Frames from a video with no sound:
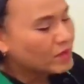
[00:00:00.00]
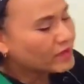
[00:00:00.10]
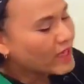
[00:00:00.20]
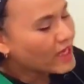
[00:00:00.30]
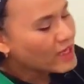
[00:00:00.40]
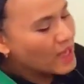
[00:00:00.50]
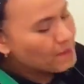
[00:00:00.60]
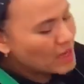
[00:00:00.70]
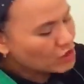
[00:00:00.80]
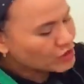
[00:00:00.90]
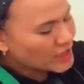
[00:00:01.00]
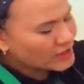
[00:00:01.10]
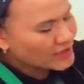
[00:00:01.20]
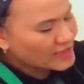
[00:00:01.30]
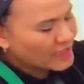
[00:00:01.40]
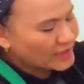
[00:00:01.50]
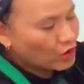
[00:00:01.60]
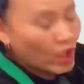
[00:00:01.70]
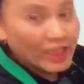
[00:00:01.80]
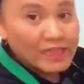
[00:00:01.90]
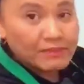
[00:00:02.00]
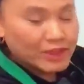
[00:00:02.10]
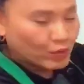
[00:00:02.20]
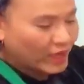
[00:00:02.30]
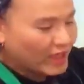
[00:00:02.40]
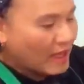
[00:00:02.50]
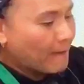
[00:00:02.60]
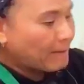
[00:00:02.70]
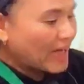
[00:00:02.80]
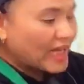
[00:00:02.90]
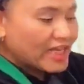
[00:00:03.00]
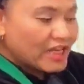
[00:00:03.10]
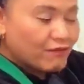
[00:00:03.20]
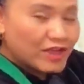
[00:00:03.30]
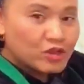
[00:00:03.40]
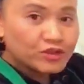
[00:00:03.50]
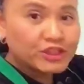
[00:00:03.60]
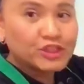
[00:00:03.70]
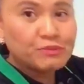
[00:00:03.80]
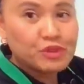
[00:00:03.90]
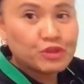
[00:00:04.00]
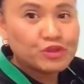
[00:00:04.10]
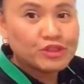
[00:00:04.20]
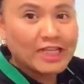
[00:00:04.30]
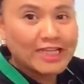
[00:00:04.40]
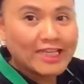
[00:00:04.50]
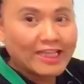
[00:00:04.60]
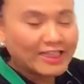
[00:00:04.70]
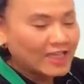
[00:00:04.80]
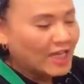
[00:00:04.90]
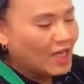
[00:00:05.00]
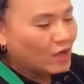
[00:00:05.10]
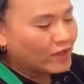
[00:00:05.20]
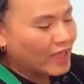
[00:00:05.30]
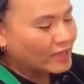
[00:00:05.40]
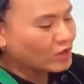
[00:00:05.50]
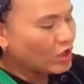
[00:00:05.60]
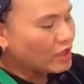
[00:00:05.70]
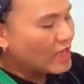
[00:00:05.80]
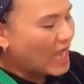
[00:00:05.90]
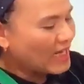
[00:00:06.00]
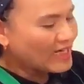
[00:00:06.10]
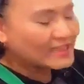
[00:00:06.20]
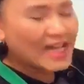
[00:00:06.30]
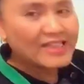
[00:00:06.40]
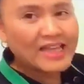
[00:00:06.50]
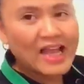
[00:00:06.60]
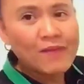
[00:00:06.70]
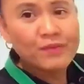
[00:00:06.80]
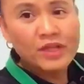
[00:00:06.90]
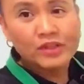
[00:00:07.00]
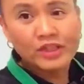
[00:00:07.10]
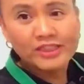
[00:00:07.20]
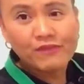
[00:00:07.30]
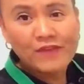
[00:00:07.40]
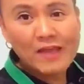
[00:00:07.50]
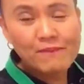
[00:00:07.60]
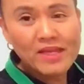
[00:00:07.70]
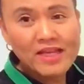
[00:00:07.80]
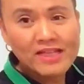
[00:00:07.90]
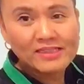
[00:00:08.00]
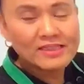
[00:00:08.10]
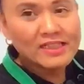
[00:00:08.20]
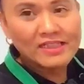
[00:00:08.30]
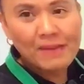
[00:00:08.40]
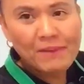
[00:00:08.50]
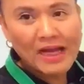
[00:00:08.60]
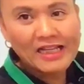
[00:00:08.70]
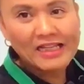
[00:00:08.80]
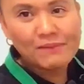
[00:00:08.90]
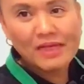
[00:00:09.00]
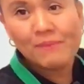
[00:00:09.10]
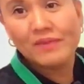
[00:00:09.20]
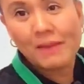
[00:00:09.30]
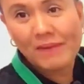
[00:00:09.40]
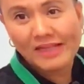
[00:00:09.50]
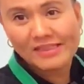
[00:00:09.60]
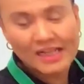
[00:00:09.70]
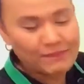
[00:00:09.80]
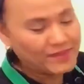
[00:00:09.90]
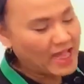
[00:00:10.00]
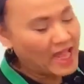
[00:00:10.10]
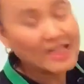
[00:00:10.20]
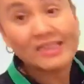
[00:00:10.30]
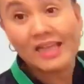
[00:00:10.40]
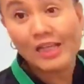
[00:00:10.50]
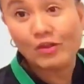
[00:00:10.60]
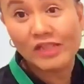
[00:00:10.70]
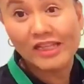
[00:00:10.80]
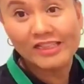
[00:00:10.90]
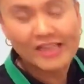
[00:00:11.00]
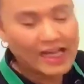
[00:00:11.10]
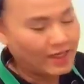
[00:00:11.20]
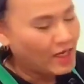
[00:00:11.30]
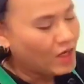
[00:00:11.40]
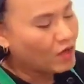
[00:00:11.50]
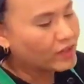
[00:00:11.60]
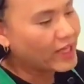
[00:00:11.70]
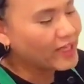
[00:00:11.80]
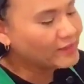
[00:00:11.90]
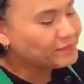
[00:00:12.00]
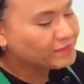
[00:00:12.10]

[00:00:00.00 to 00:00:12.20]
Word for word: Okay? Meron siyang synthetic oil in between para even yung distribution ng heat. Okay, so ang lasagna, 35 minutes, napakalinamnam, napakasarap niya. Na-try ko na rin yan. Okay?